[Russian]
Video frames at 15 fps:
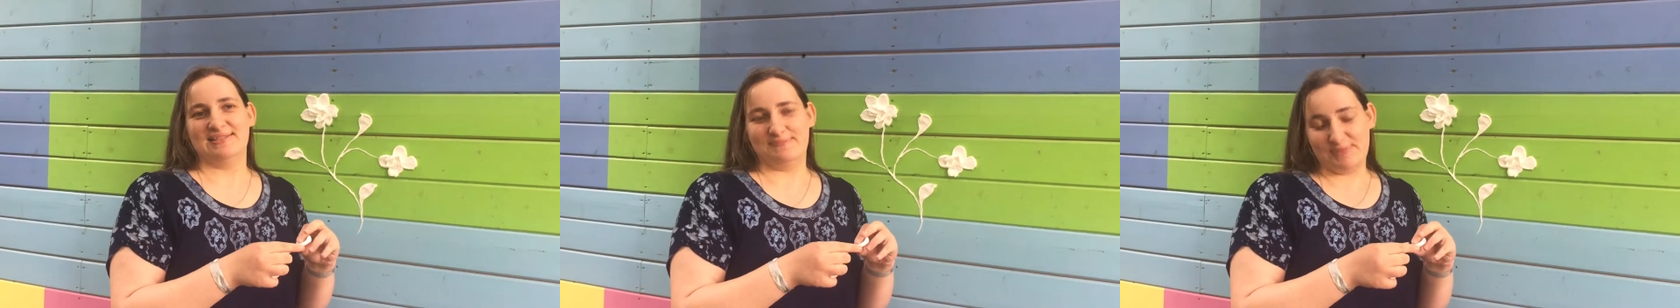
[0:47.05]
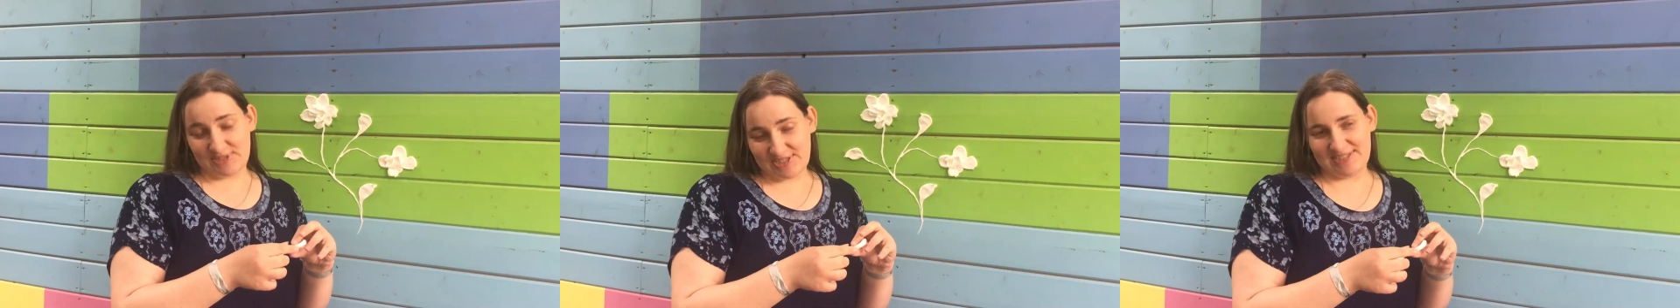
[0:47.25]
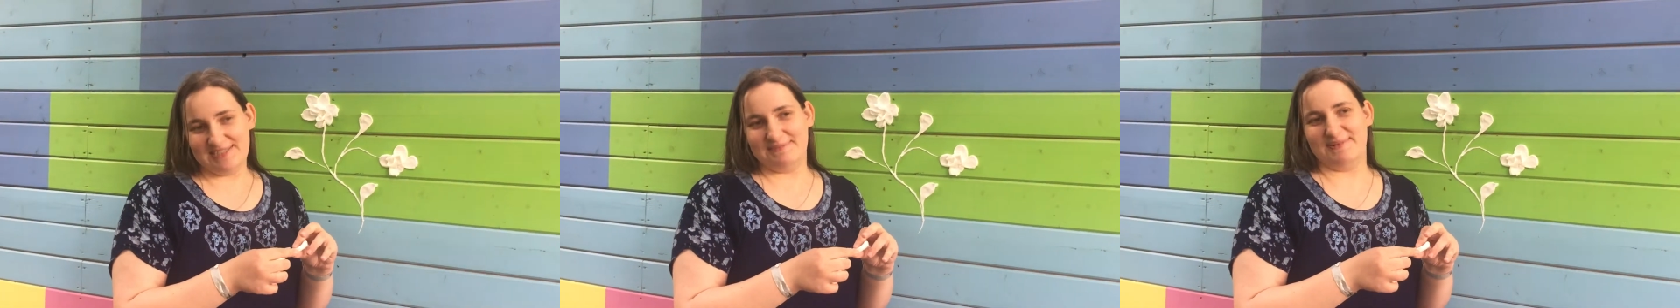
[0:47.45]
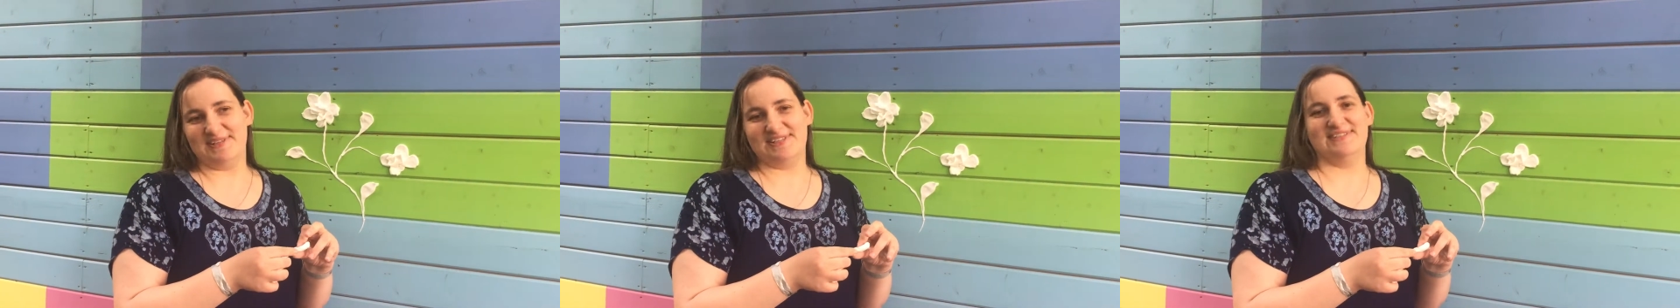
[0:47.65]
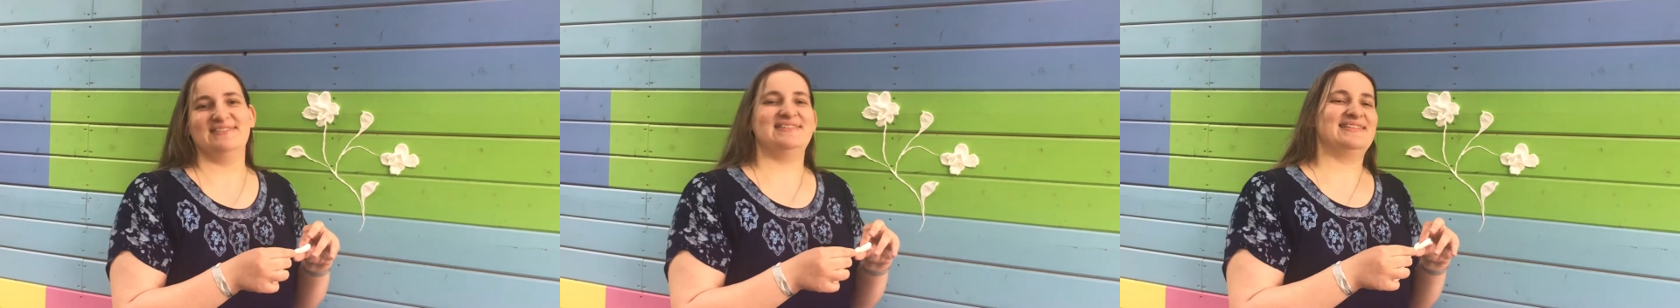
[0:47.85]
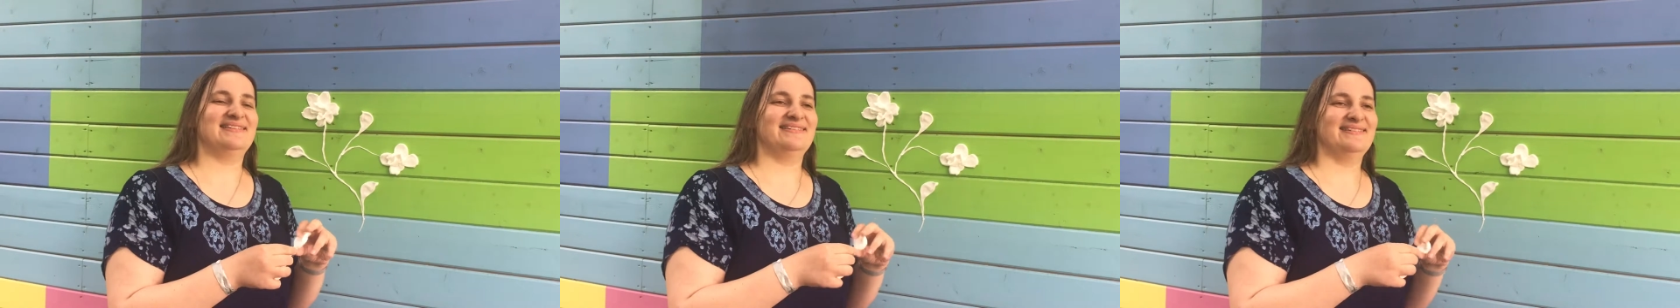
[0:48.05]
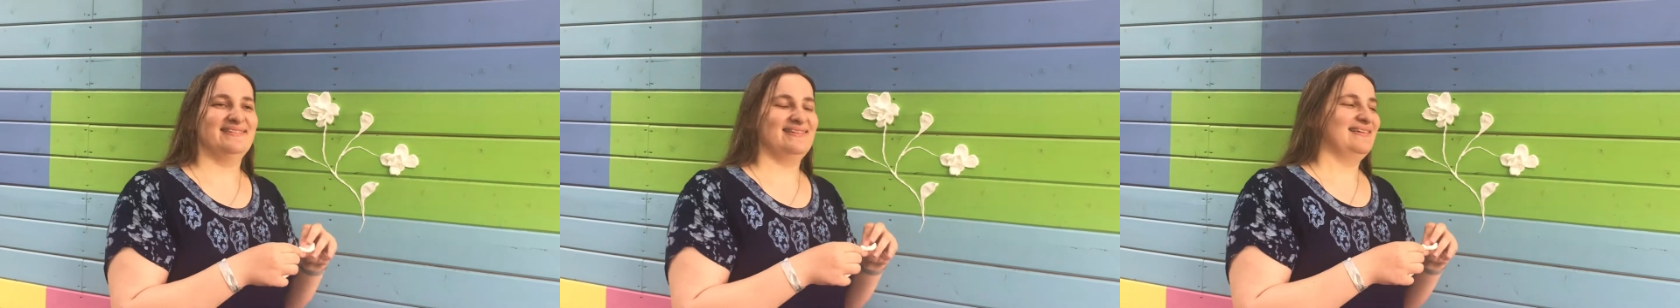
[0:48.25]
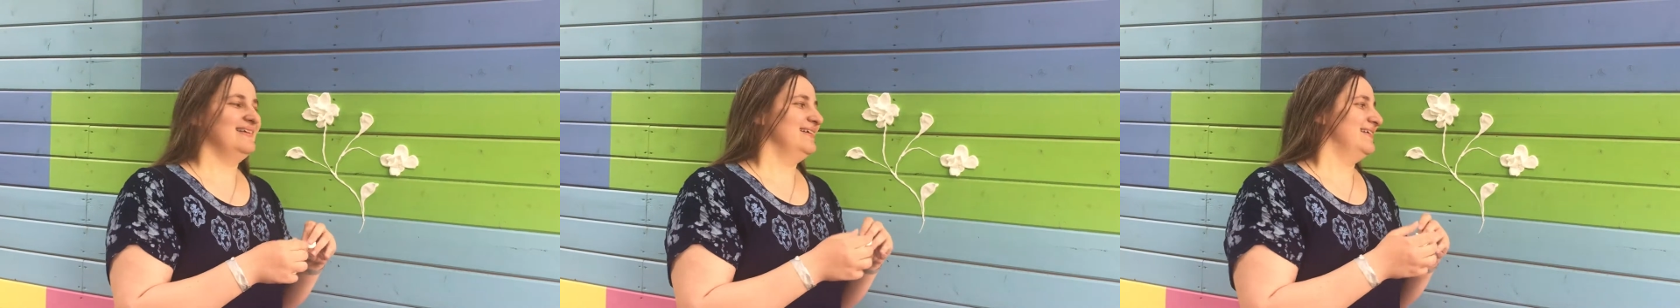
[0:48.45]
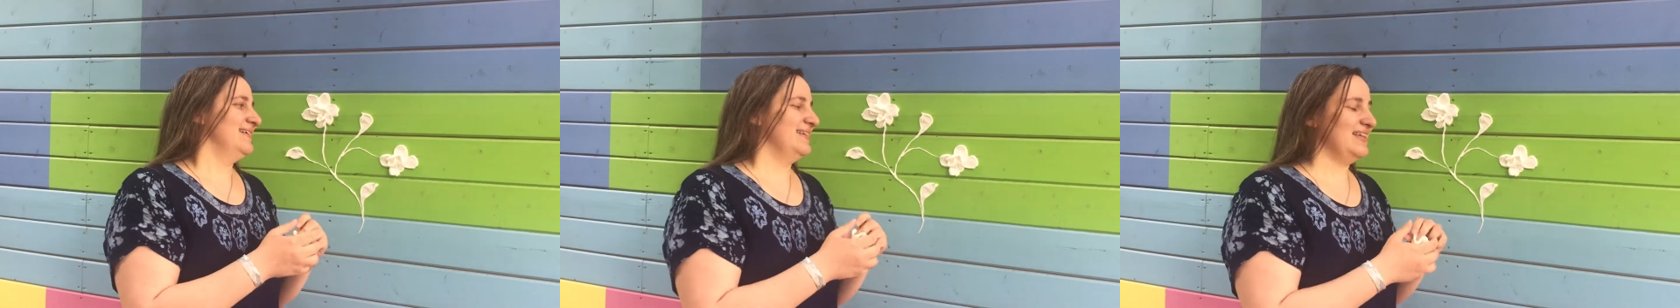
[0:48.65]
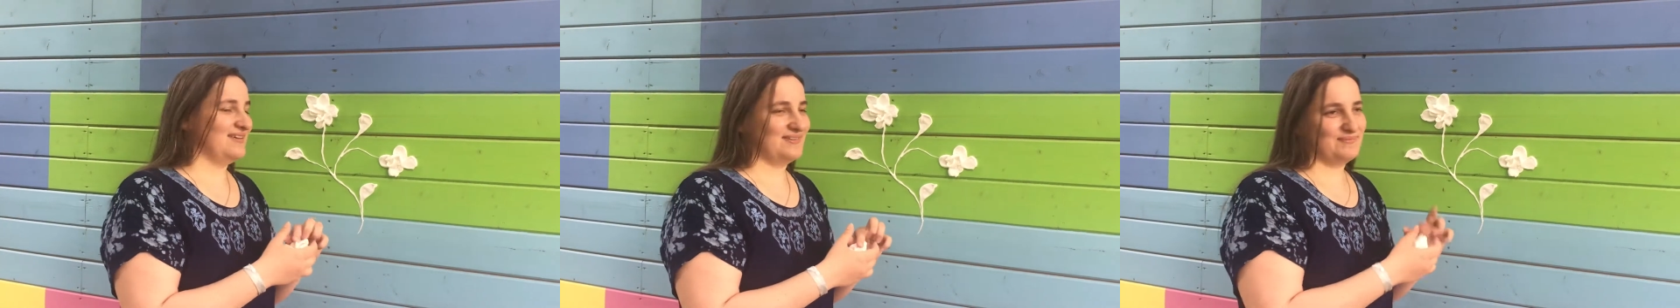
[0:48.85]
Запишитесь, пожалуйста,
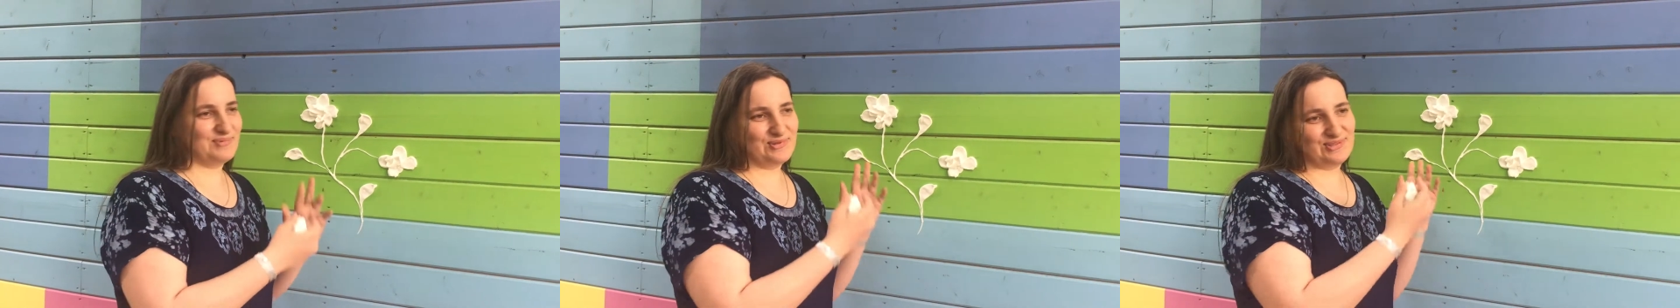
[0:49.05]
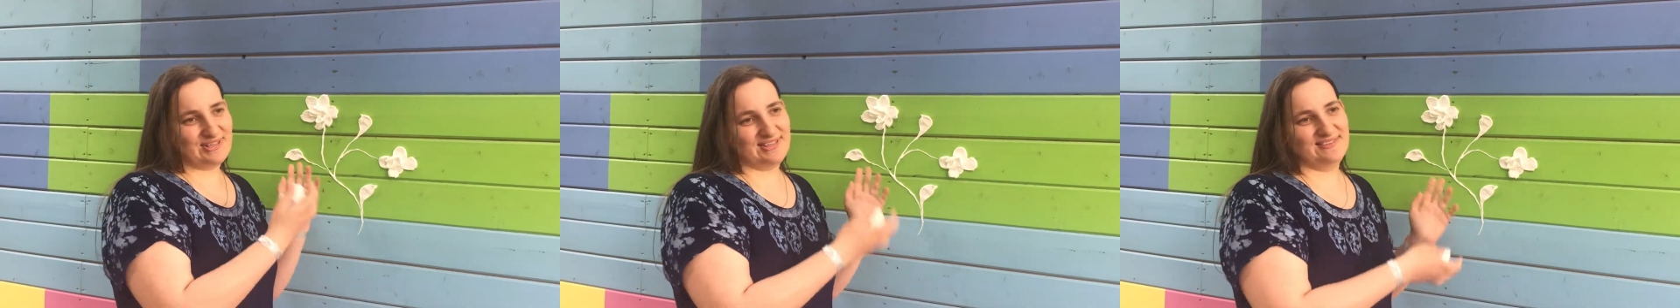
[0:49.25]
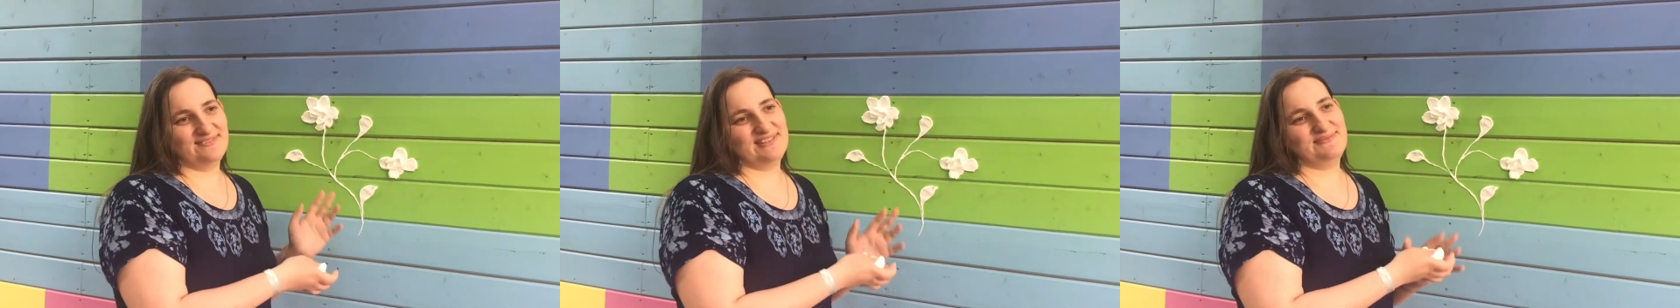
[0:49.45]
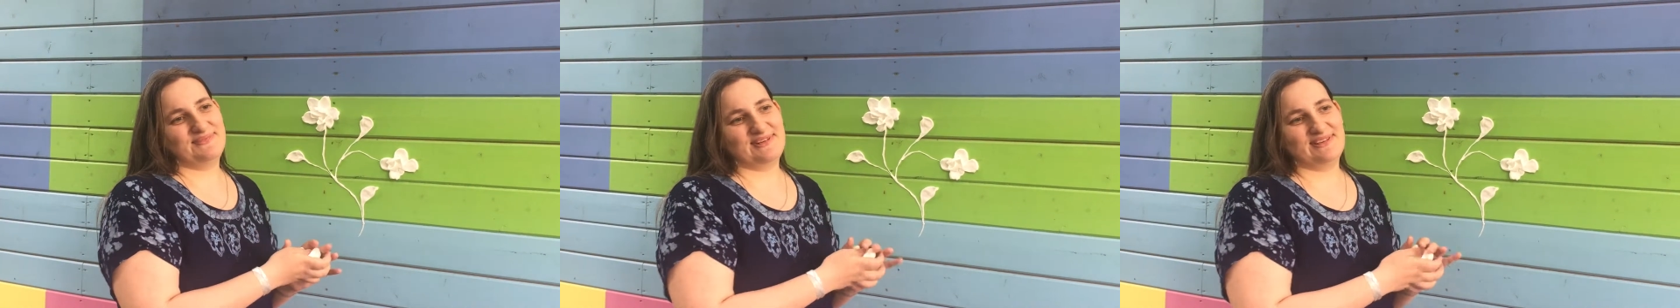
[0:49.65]
я буду рада вас